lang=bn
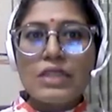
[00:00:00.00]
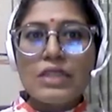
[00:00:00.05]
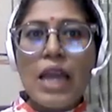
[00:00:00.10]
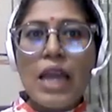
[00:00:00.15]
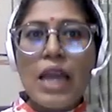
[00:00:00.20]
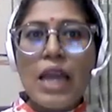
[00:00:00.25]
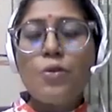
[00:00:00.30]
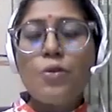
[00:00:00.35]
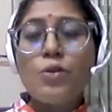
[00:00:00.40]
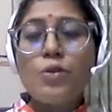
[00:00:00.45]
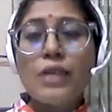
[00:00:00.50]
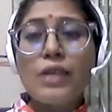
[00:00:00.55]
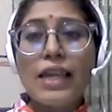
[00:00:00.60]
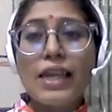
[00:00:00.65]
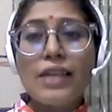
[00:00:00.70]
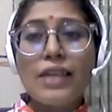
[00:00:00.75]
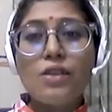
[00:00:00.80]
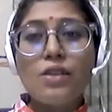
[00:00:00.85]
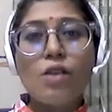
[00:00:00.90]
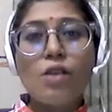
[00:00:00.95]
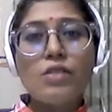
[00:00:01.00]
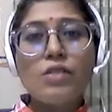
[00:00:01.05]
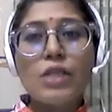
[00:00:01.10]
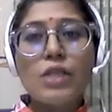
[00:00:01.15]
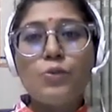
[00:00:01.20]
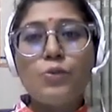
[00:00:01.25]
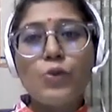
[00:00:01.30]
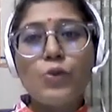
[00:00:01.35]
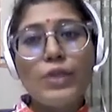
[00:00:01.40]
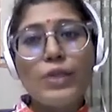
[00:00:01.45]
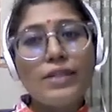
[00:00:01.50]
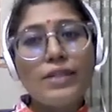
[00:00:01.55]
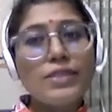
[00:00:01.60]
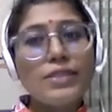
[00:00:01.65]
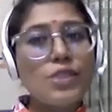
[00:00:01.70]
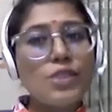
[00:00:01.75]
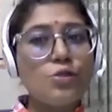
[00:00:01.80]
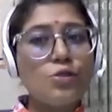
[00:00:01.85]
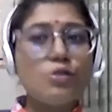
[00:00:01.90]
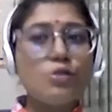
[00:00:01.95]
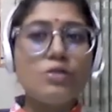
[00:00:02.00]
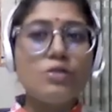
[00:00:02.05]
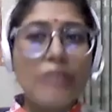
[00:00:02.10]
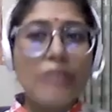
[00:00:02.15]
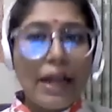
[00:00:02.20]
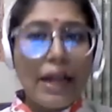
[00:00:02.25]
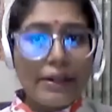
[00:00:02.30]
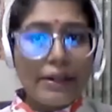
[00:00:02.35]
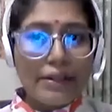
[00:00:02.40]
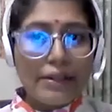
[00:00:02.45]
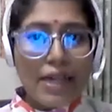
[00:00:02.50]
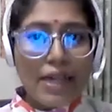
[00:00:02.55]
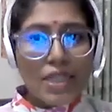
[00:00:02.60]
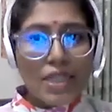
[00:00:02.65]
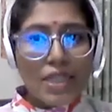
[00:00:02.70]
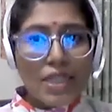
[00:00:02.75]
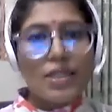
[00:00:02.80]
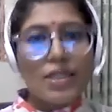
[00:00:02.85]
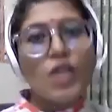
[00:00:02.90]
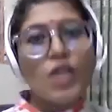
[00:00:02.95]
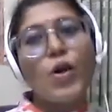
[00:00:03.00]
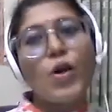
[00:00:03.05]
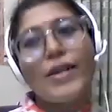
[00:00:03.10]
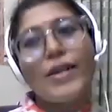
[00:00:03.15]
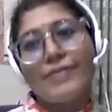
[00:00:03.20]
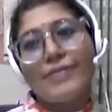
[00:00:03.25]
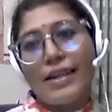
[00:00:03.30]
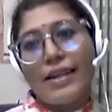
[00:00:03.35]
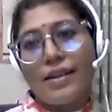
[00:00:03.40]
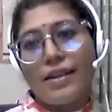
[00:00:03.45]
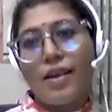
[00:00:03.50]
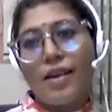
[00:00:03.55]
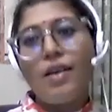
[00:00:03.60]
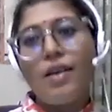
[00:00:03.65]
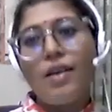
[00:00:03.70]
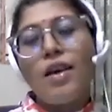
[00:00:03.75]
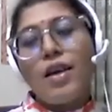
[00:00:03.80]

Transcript: এবং এ ধরনের বুলিং যে শুধু নারীরাই শিকার হয় তা না